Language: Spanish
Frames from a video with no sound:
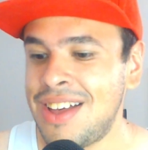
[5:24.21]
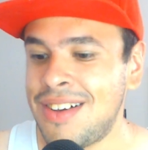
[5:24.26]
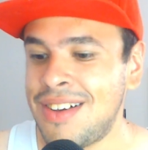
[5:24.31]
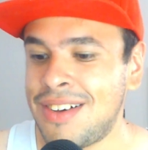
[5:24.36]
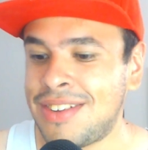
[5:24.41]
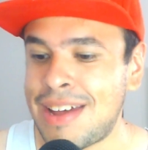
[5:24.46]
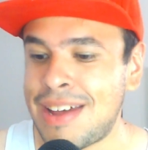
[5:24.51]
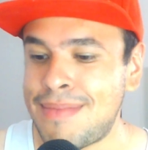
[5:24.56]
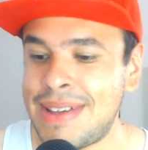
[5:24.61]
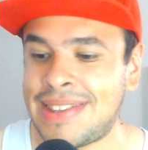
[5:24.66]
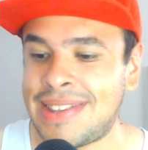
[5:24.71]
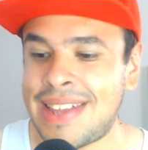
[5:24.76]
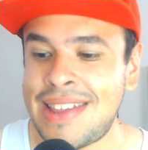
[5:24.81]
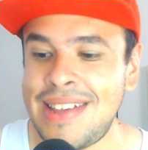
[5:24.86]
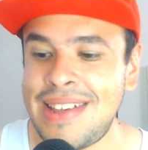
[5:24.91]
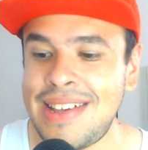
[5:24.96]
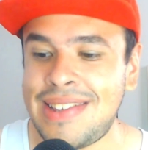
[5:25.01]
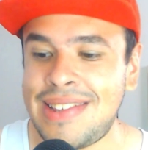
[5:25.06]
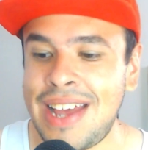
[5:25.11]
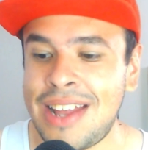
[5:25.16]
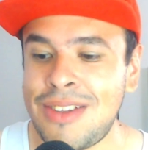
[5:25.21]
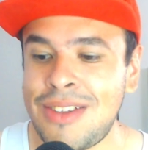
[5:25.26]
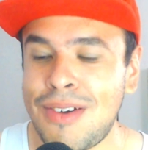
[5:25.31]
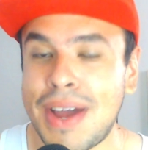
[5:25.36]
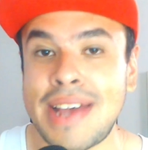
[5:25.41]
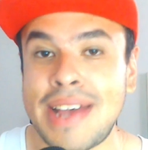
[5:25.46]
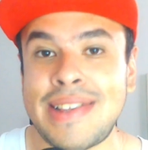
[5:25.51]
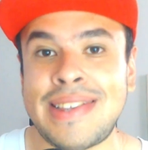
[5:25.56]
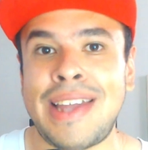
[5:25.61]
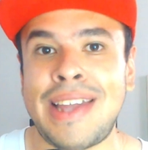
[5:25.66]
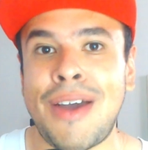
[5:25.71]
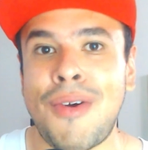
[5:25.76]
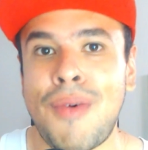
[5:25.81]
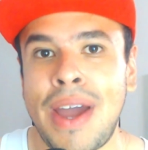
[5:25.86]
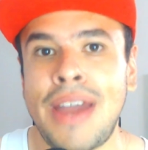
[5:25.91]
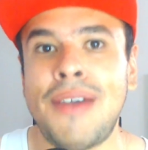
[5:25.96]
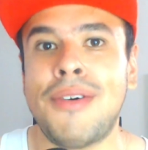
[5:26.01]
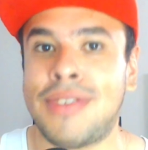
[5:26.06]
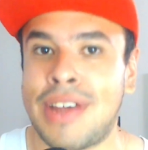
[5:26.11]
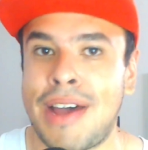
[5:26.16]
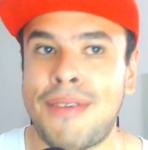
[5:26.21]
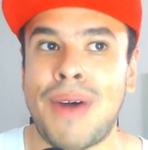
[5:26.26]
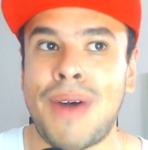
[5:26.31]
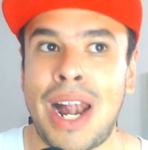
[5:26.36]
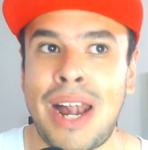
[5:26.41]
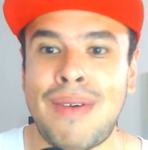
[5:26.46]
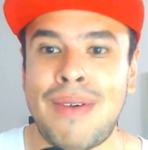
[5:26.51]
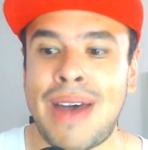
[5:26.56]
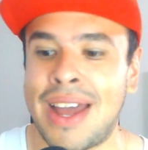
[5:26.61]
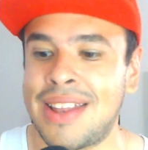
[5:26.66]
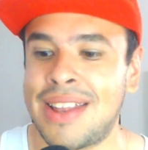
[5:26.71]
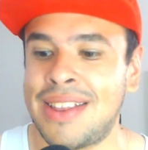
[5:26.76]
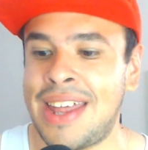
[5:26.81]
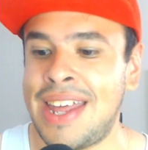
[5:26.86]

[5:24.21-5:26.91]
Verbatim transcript: O sea, me estás diciendo que este güey, o sea, Fallback,